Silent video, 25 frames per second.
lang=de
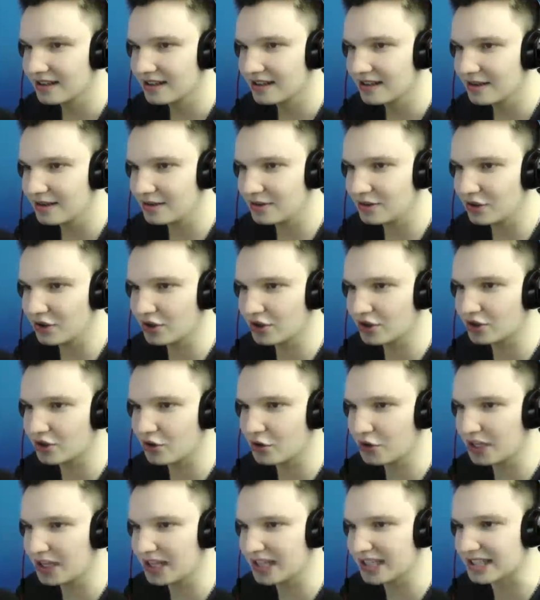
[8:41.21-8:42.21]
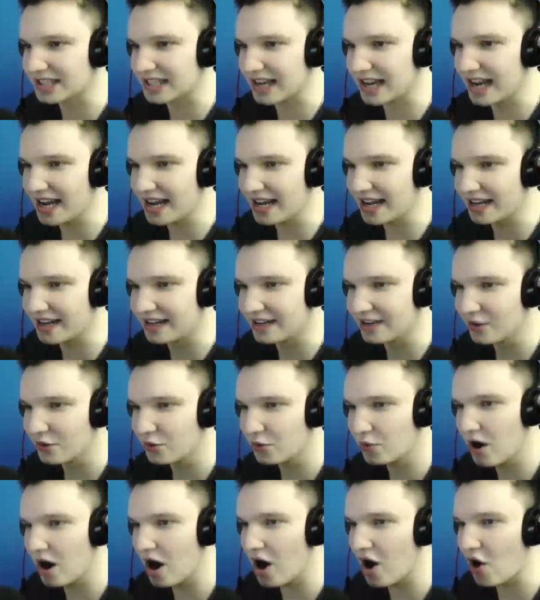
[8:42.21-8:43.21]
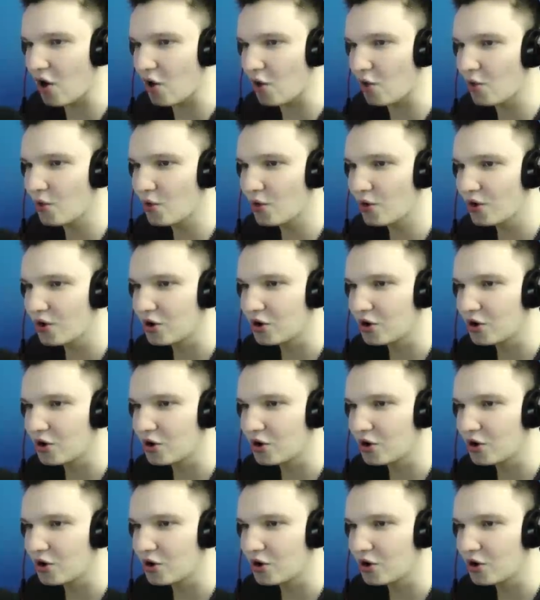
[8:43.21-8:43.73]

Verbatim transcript: Ich habe es noch nie so nie gesehen. Wow.